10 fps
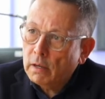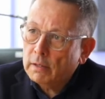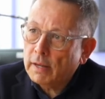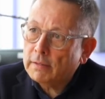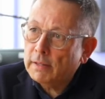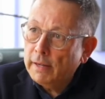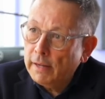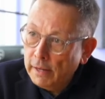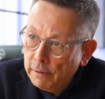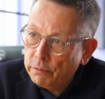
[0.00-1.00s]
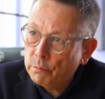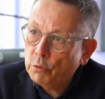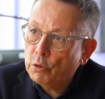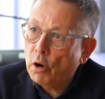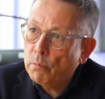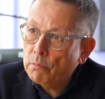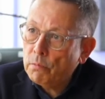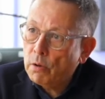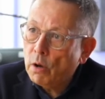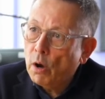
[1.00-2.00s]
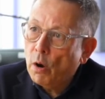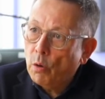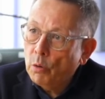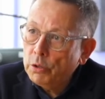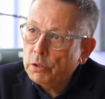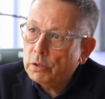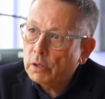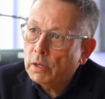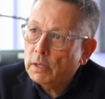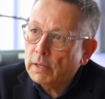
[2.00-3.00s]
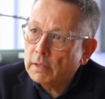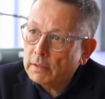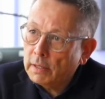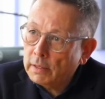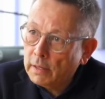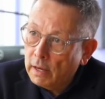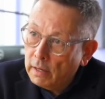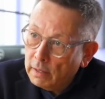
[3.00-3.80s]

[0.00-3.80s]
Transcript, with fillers: dass sie Hilfe bekommen und dass den